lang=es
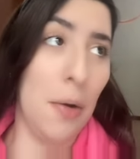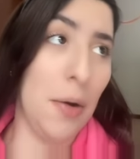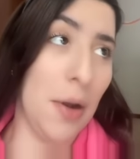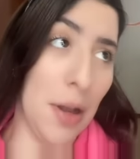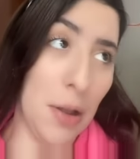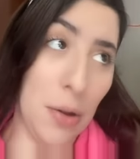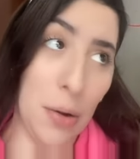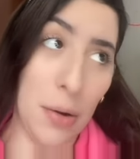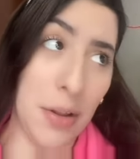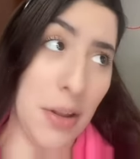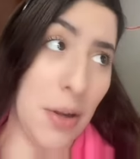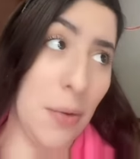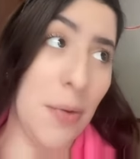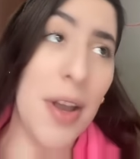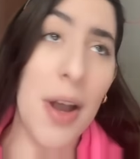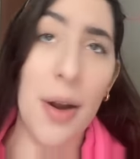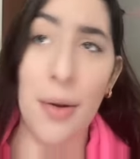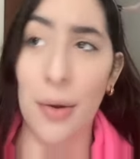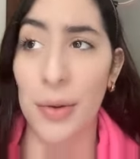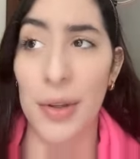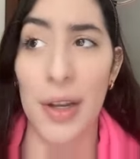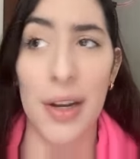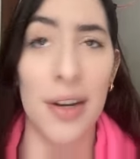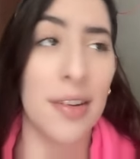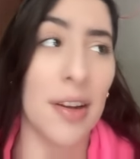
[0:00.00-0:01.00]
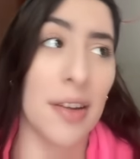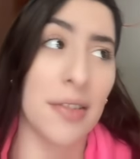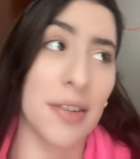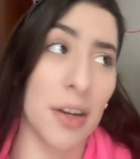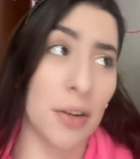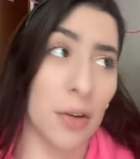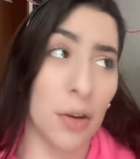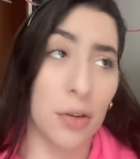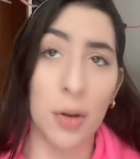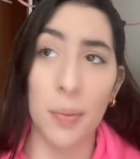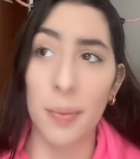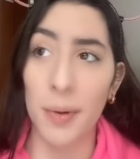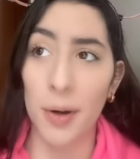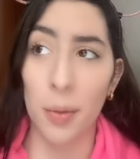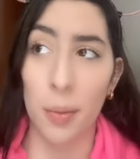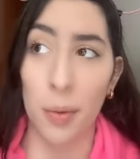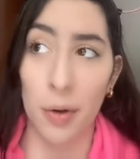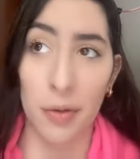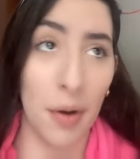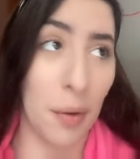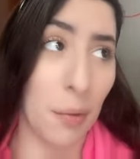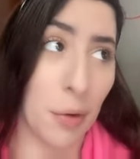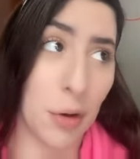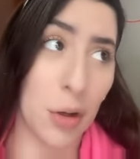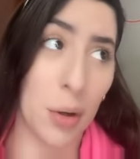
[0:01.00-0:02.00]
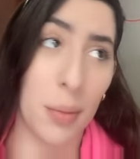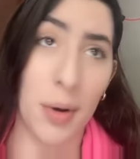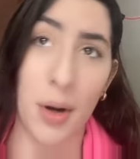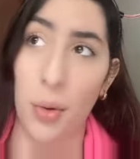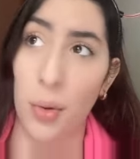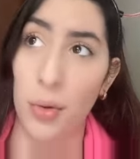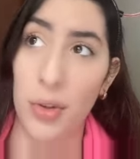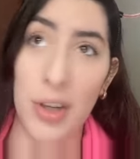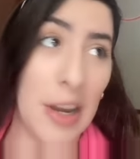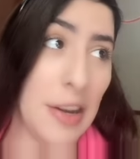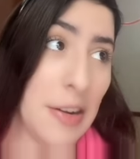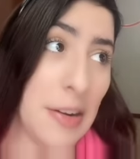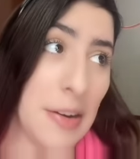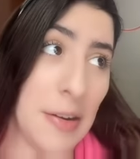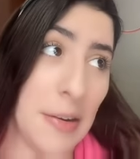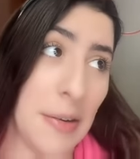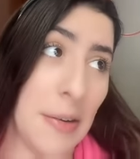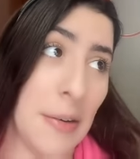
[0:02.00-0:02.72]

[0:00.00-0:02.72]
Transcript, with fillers: lo que te voy a contar es asqueroso, pero por favor no me juzgues.